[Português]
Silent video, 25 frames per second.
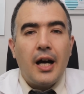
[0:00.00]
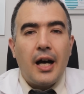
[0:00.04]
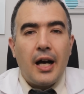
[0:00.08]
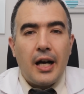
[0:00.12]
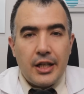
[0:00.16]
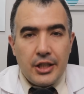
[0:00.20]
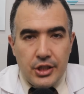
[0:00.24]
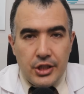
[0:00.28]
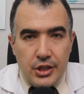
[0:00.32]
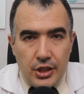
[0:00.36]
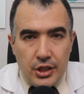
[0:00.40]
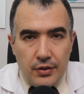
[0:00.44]

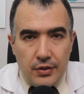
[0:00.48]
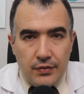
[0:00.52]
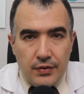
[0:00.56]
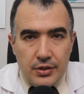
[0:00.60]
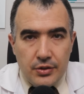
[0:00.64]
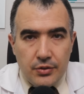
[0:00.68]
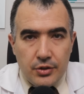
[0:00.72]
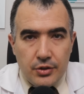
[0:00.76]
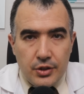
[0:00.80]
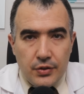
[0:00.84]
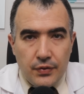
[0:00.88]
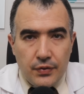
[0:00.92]
ative
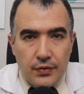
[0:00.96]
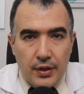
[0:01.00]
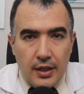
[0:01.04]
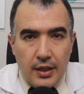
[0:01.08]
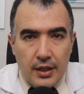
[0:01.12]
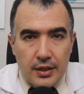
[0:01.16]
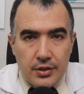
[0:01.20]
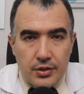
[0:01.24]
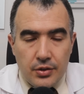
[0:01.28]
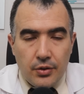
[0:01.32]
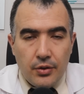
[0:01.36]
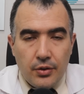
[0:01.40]
as
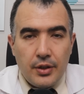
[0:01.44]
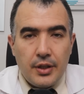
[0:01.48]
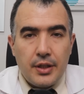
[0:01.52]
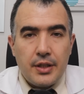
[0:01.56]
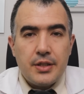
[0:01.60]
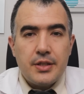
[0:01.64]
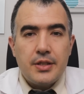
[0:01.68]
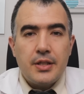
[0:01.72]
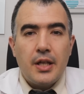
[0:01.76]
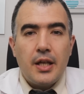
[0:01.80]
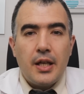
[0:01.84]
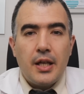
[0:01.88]

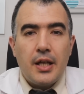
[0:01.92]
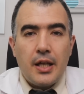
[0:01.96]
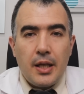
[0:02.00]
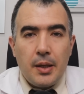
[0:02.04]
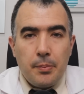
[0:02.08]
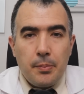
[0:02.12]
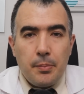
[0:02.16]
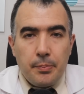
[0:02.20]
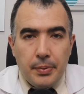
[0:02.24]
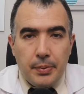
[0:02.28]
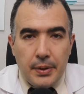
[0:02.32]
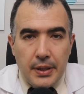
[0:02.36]
notificações
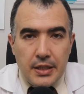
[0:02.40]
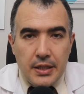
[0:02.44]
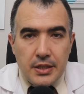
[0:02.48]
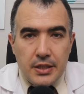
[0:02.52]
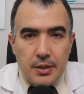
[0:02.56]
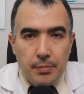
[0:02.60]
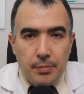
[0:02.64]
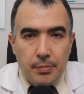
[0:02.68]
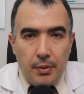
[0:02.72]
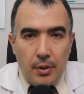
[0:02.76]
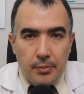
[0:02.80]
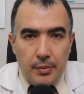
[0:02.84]
e
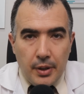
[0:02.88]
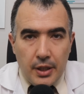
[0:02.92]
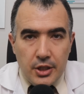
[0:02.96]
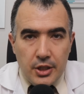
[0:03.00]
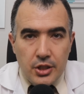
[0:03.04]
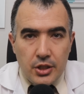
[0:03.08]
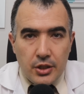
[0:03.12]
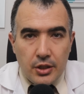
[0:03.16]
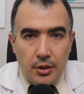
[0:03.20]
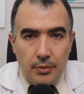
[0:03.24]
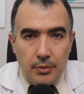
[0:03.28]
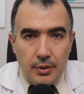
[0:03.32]

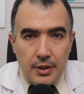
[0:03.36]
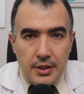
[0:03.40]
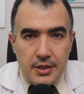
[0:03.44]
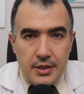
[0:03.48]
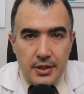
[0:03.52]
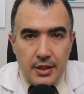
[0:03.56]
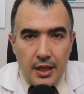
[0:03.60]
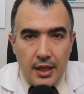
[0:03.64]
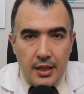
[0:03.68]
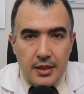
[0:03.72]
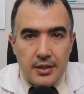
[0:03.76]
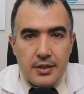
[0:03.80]
principalmente não
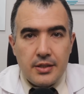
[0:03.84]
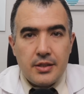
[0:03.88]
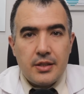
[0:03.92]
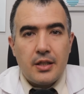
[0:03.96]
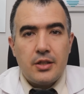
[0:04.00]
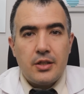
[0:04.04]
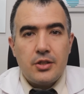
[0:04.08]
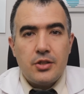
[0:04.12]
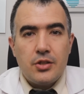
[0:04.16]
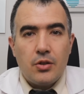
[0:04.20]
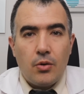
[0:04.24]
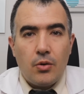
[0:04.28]

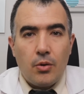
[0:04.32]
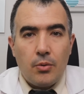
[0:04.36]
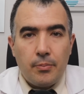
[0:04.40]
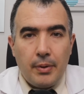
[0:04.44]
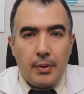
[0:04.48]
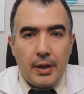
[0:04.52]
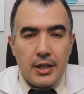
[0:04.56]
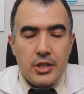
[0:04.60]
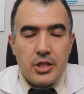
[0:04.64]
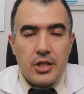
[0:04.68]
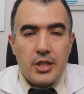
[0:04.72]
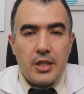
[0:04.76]
esqueça de
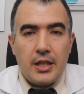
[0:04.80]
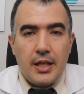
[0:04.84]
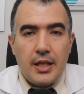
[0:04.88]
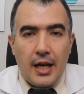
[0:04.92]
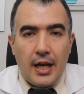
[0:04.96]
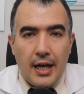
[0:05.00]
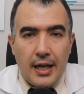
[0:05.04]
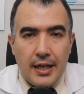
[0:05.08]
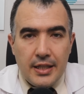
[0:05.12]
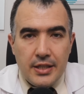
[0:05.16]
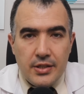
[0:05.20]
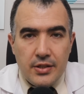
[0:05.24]

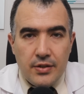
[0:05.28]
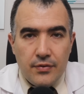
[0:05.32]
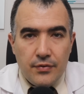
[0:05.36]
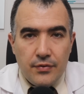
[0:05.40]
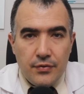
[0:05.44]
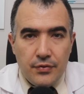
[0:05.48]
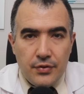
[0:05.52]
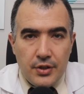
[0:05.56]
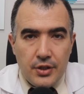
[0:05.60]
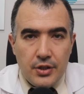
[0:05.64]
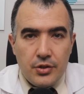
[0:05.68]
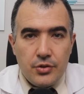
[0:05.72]
compartilhar esse
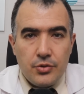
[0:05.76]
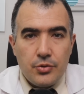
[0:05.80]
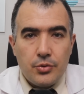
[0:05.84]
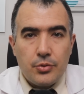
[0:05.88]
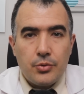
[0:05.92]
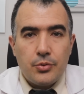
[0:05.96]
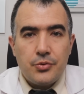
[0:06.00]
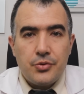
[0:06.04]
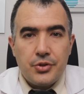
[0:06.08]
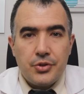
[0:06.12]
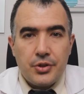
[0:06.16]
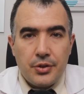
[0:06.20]
vídeo
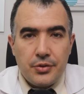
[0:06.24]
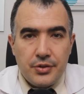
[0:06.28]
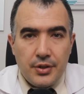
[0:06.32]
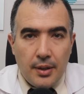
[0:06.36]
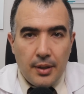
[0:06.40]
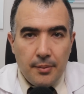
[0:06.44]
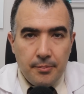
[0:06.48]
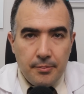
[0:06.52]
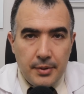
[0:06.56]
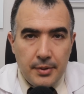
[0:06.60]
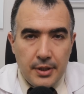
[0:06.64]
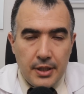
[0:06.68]
com seus
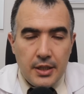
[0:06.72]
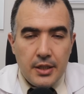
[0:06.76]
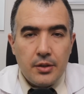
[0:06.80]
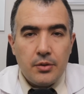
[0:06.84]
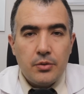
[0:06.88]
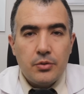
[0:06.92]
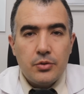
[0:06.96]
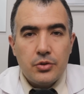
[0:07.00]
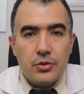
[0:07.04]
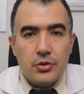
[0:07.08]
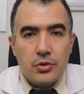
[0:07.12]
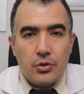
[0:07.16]

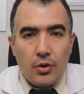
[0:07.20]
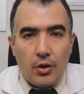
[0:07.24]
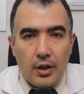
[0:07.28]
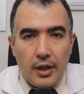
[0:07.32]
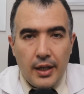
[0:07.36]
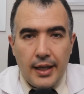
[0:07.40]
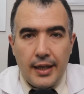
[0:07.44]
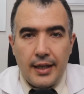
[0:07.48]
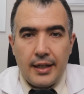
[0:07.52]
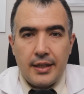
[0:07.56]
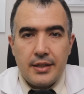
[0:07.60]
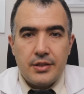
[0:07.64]
amigos,
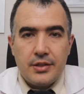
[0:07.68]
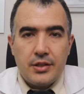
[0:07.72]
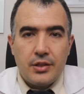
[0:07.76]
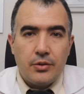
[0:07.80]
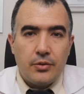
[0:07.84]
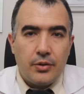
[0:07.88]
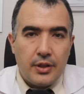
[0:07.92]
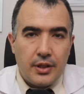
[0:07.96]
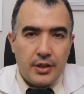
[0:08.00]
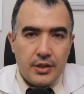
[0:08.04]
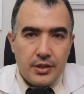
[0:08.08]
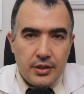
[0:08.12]
colegas e
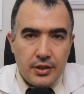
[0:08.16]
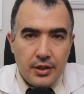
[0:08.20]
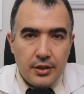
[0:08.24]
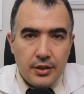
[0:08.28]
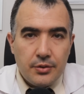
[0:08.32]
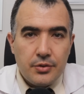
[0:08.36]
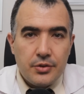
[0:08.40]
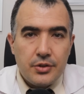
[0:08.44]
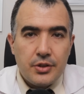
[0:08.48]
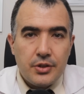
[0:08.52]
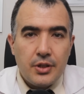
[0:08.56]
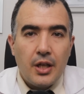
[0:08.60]

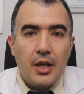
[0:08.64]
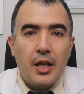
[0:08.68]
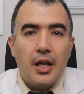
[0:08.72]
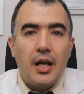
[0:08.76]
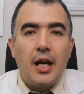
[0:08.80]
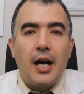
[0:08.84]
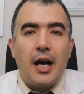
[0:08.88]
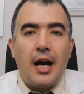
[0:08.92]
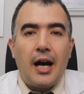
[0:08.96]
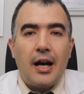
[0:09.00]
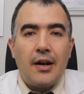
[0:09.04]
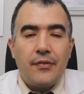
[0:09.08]
conhecidos,
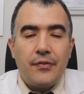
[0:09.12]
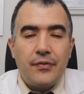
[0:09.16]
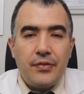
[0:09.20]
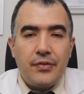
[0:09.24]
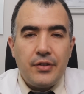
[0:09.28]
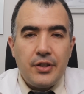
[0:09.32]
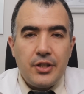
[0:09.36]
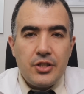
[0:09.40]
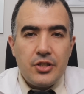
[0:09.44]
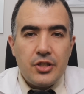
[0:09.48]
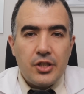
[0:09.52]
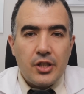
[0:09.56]
a
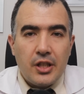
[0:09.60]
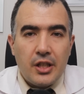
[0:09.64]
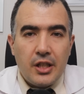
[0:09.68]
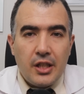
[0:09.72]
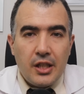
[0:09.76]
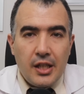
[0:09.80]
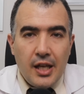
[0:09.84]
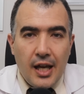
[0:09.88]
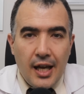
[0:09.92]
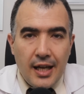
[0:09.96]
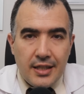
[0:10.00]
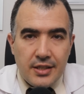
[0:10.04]
fim de
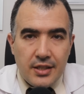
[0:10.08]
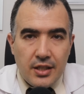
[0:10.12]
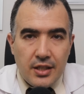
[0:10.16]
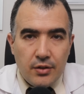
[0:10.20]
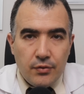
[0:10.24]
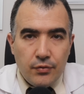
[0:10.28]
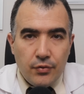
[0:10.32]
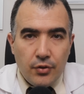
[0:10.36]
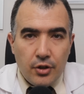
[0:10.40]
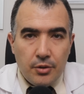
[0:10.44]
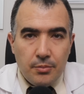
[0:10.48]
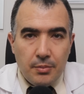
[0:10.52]
que essa
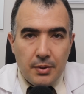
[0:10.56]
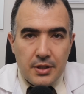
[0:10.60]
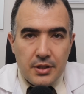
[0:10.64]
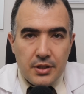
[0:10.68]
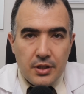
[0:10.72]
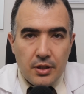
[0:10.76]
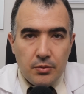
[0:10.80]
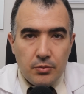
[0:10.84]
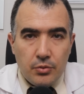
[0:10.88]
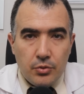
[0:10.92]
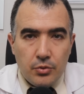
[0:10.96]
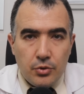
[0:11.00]

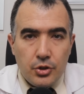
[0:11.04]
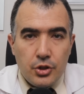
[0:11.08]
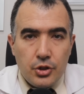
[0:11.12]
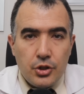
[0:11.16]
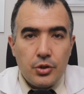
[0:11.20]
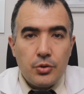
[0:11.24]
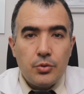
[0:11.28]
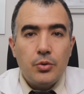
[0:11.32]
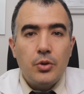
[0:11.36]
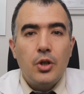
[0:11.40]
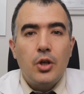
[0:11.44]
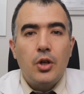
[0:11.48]
informação
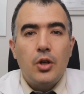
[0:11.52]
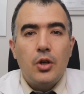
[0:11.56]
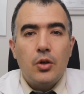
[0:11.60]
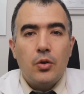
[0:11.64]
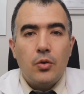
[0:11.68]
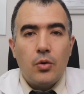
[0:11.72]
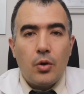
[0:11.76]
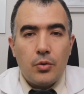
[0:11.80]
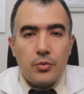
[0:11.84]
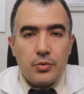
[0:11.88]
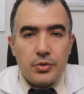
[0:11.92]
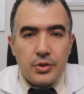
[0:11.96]
útil
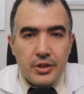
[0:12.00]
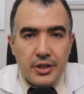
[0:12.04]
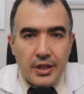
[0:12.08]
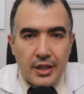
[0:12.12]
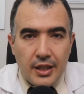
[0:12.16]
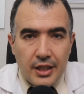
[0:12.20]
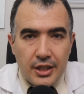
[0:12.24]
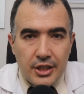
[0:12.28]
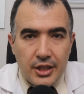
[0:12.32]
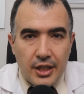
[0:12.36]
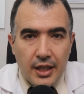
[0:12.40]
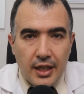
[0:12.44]

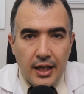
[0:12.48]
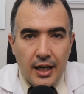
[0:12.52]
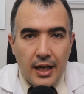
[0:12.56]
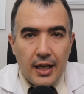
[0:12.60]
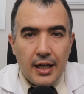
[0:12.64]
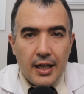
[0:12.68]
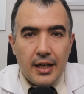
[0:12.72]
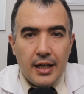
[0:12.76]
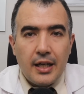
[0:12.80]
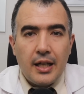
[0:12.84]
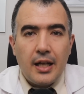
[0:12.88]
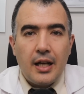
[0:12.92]
consiga
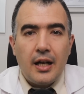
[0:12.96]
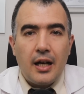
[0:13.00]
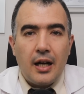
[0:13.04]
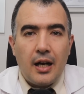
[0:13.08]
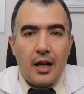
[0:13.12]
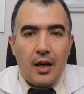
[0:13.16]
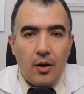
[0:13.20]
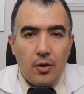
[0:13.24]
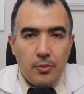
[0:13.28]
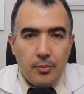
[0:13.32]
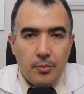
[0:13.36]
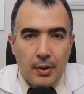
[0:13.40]
chegar
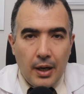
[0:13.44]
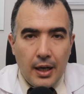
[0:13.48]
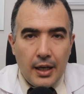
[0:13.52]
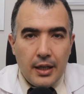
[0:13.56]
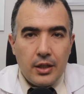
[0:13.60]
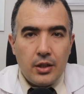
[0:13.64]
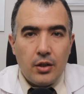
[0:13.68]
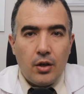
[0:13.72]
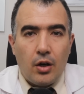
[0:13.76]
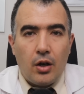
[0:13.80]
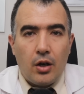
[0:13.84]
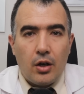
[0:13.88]
ao
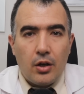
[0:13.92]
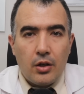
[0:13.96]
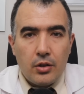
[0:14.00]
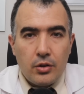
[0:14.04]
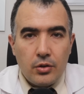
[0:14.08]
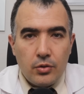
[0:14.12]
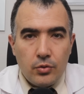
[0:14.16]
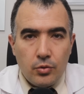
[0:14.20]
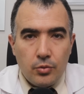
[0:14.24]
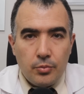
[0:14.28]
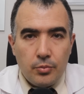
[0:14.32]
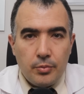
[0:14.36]
maior
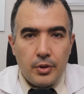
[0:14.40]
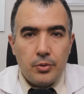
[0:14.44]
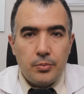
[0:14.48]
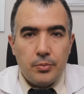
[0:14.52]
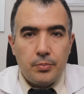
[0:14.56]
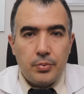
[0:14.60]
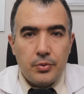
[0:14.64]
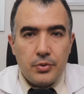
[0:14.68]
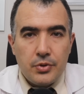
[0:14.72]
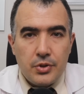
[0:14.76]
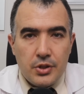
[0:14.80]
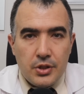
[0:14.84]
número
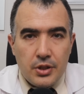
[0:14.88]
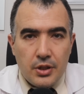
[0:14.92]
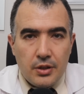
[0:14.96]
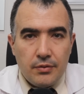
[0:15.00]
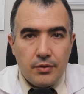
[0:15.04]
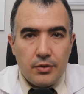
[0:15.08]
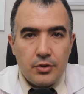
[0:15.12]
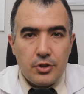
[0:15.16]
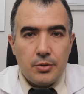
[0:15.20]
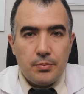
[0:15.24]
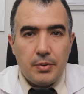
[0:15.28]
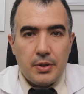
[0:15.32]

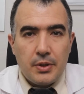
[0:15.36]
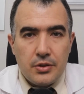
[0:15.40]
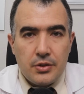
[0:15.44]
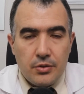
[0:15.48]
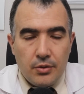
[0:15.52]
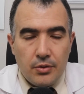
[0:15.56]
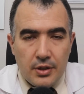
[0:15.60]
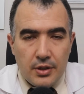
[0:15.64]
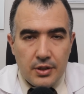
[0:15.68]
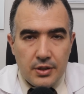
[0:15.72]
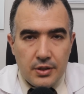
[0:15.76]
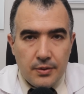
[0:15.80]
possível de
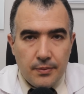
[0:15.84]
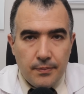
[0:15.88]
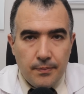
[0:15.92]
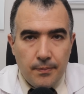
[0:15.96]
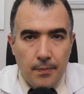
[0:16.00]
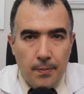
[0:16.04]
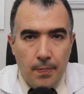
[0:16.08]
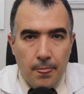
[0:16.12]
pessoas.